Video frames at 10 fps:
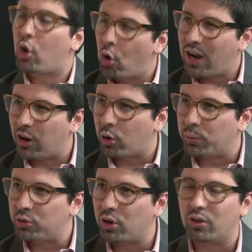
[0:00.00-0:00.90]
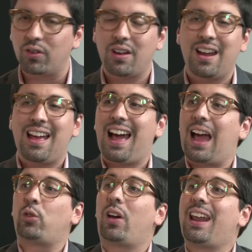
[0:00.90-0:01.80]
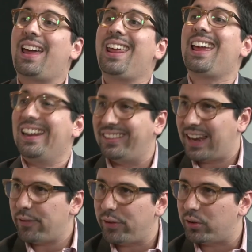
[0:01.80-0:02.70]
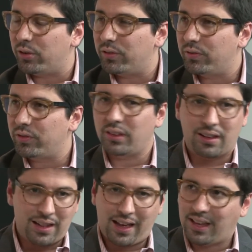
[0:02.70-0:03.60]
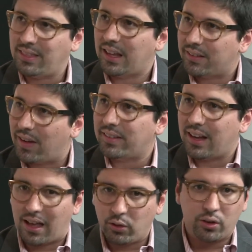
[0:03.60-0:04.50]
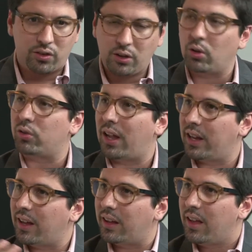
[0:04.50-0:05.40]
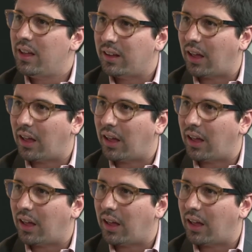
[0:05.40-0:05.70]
con la corrupción. A eso agrégale el tráfico. La gente que se va sacando, insisto, salen en